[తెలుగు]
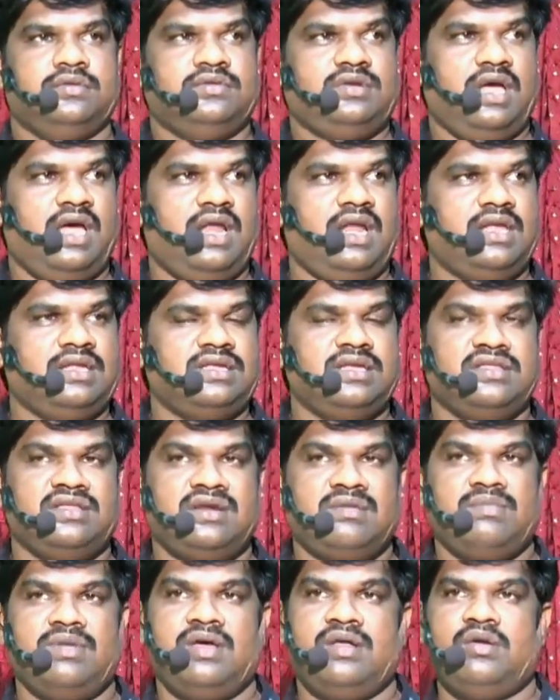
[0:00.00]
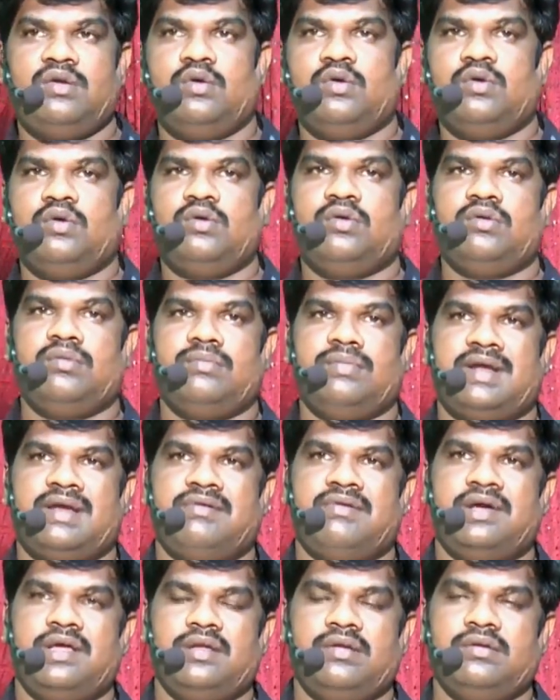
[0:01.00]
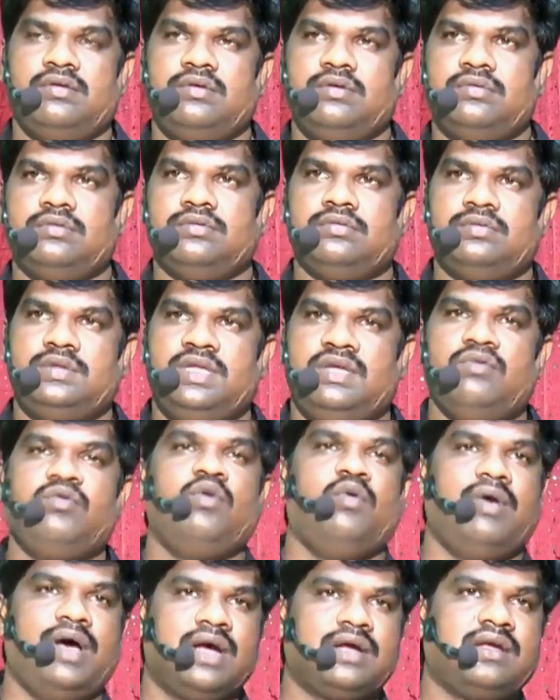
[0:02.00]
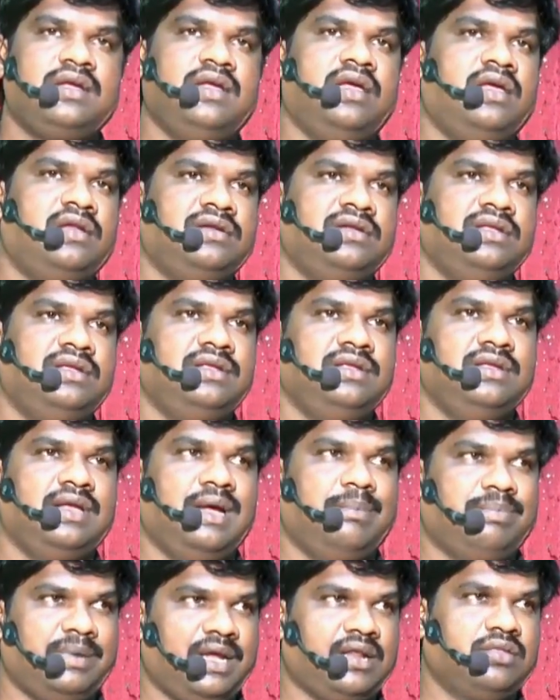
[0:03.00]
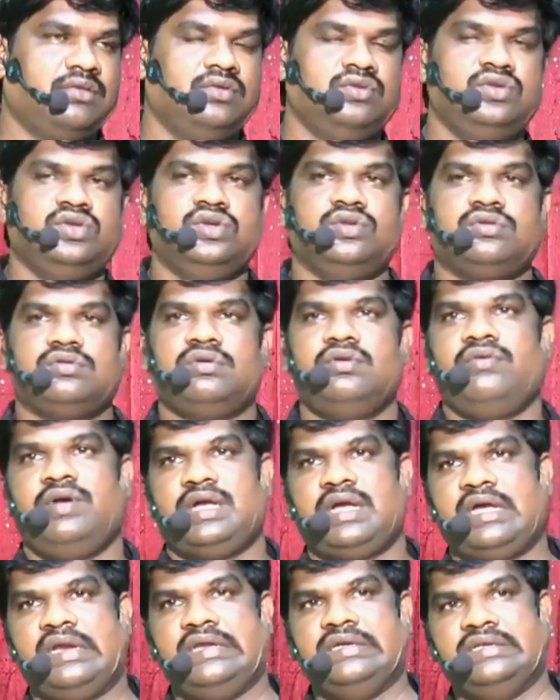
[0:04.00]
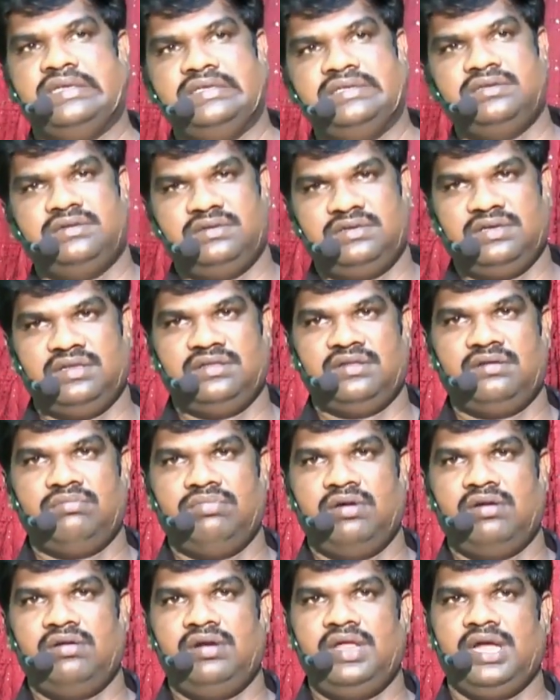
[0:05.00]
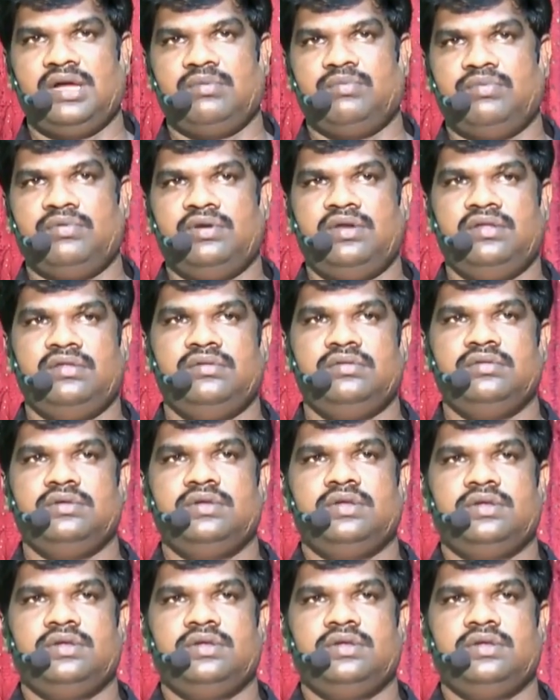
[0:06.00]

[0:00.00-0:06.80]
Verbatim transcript: చాలా సందర్భాల్లో మన వాళ్ళు దేవుని వాక్యాన్ని అపార్థం చేసుకుని వక్రీకరించిన సందర్భాలు లేకపోలేదు